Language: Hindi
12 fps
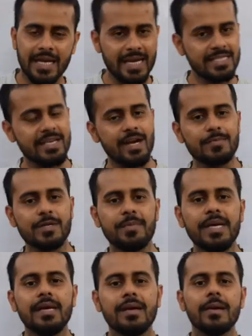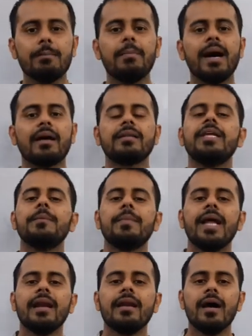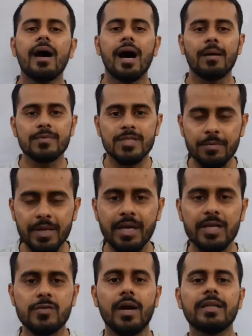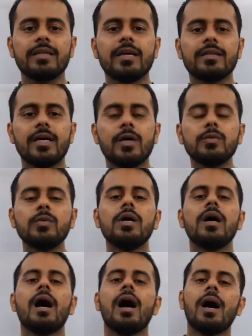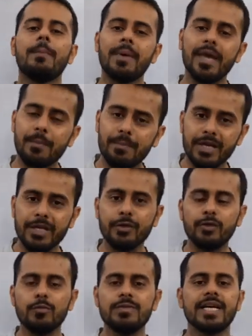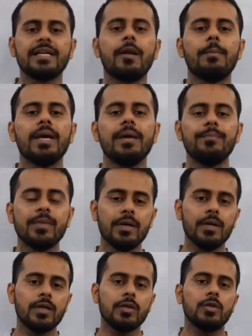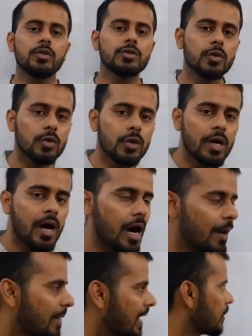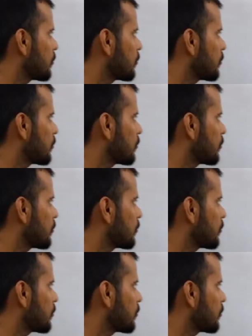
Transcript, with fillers: कैसे हैं आप सभी मैं हरदीप नैन आप सभी का स्वागत करता हूं आपके अपने YouTube चैनल पे दोस्तों हमारा